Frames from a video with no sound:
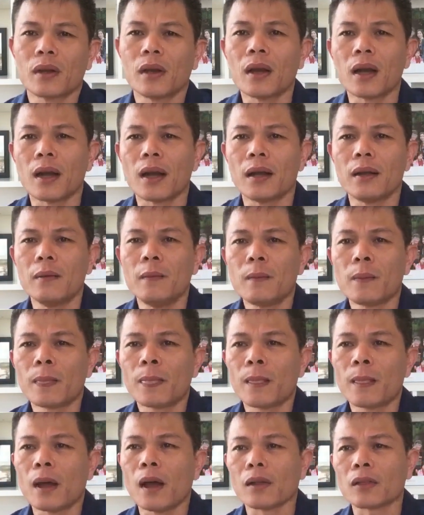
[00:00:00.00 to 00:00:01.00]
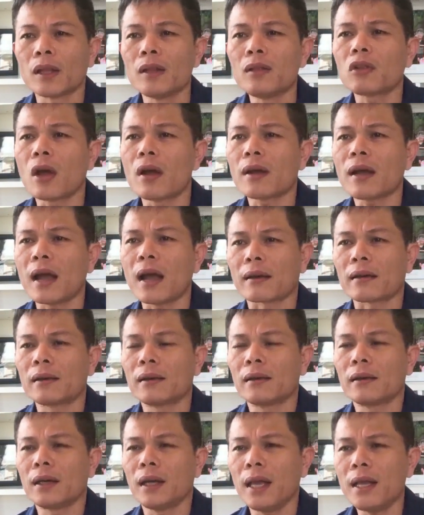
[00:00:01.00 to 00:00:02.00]
à, họ tính toán kế hoạch
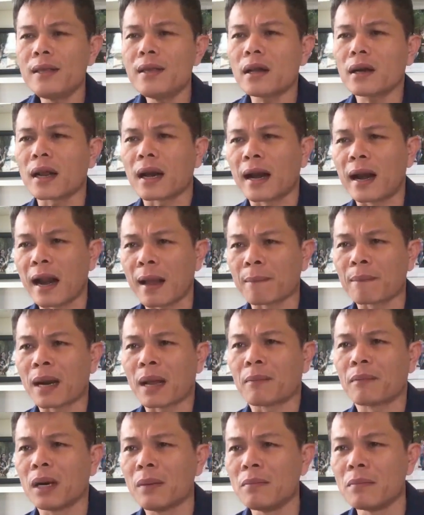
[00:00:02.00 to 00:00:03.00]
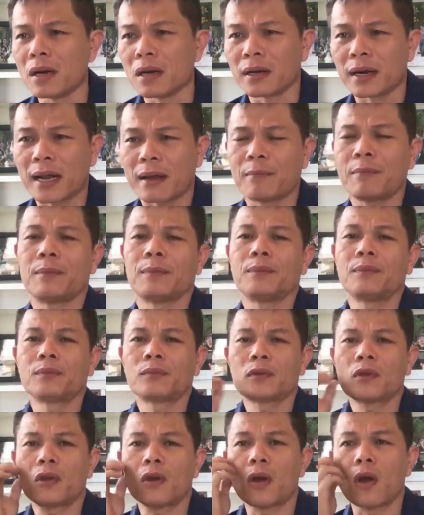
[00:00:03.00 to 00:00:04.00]
ít nhất là 5 năm đến 10 năm
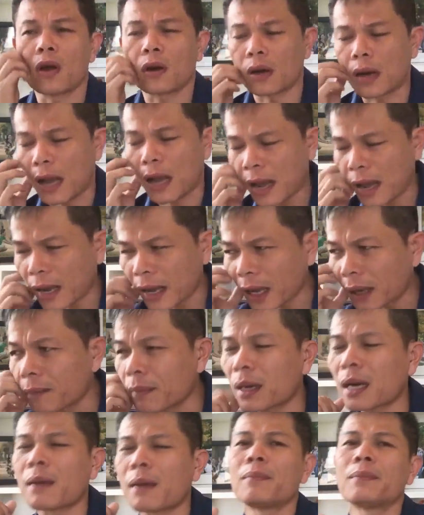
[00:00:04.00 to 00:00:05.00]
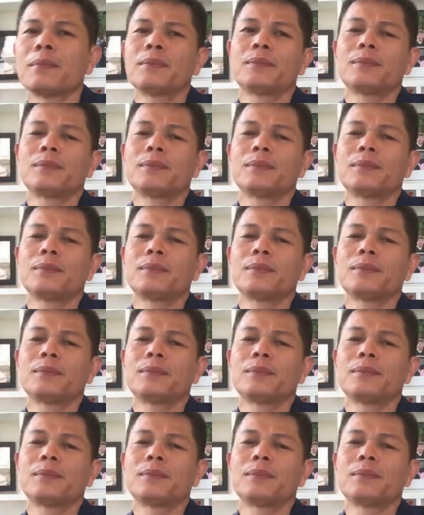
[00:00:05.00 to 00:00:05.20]
hoặc là 20 năm